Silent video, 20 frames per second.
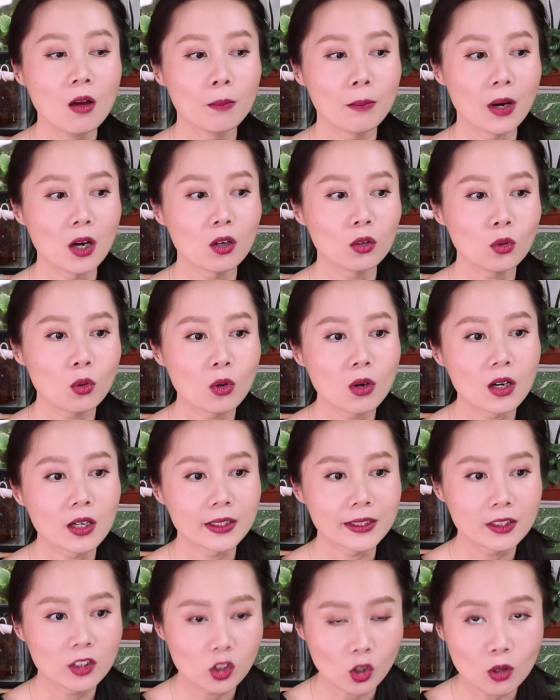包
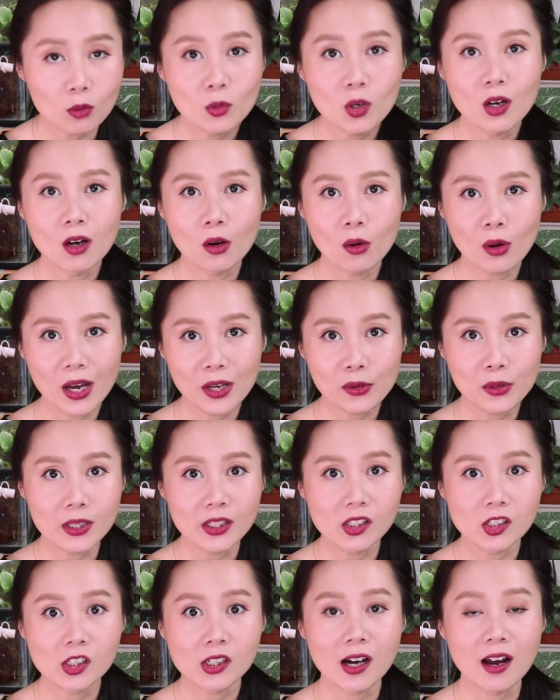括周末花
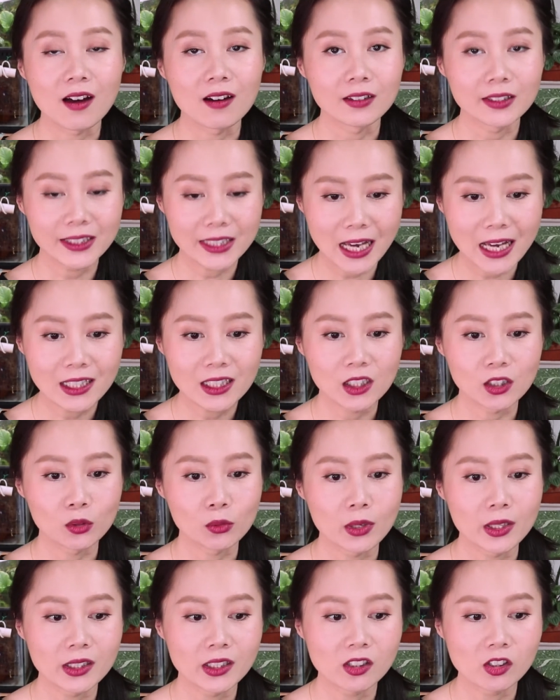园日常、家
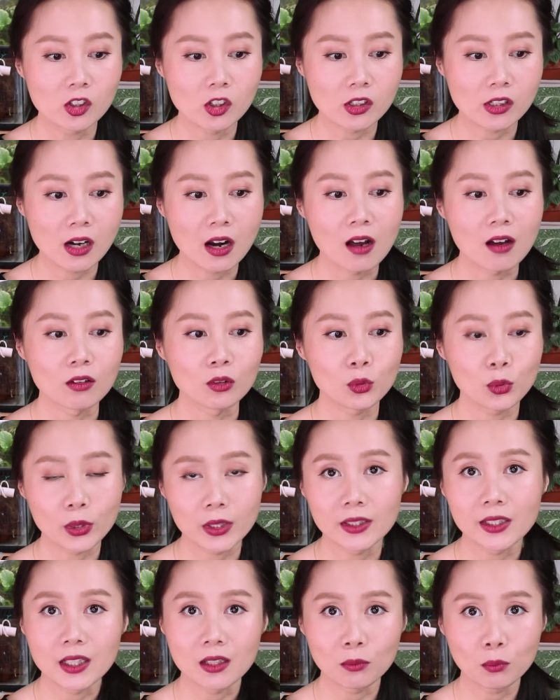庭园艺日常、
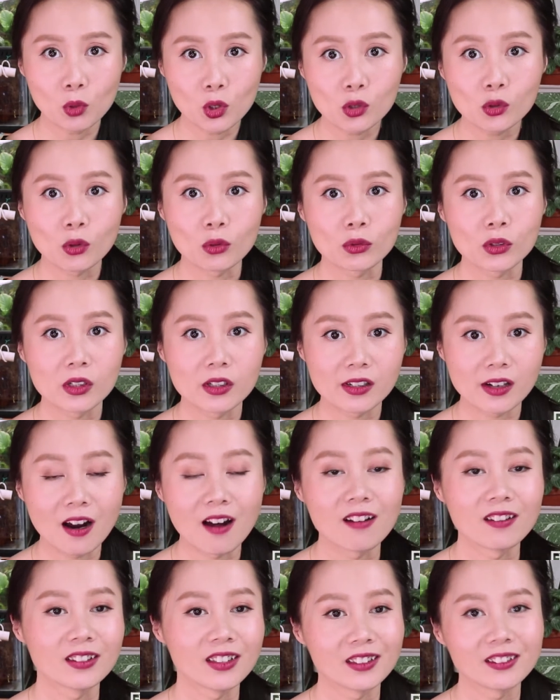全年播种日
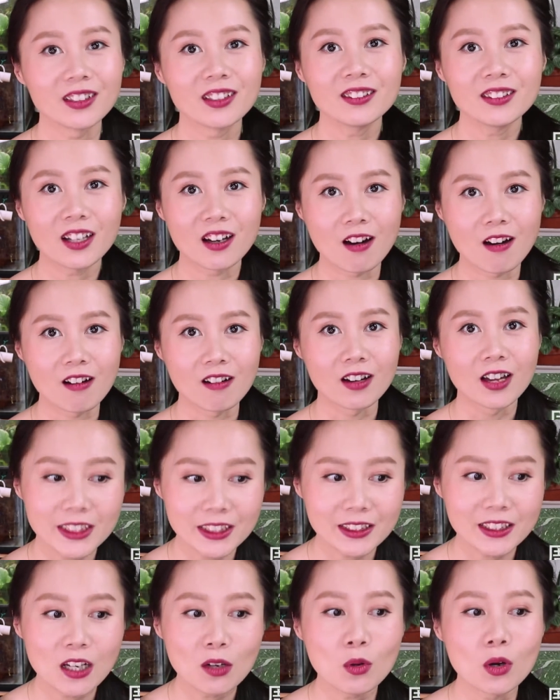常等等等。
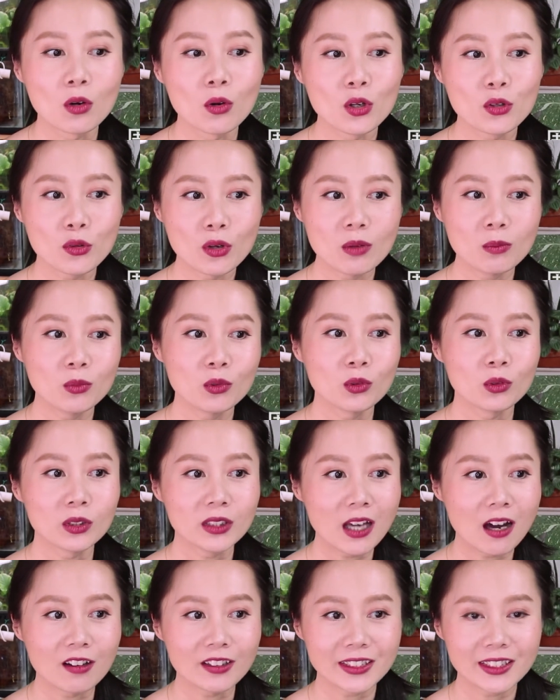今天我会宣布
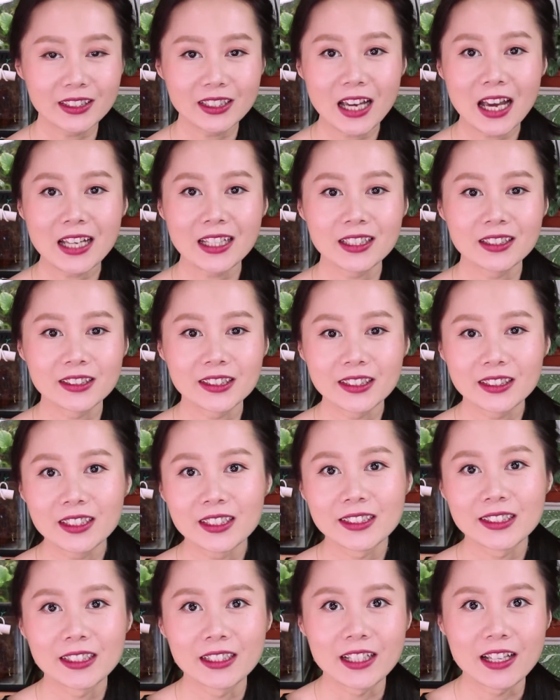要新开一个新
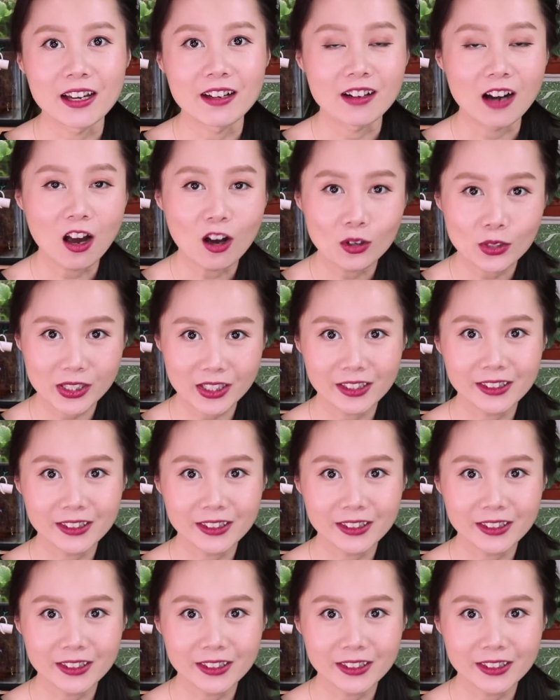的系列，然后这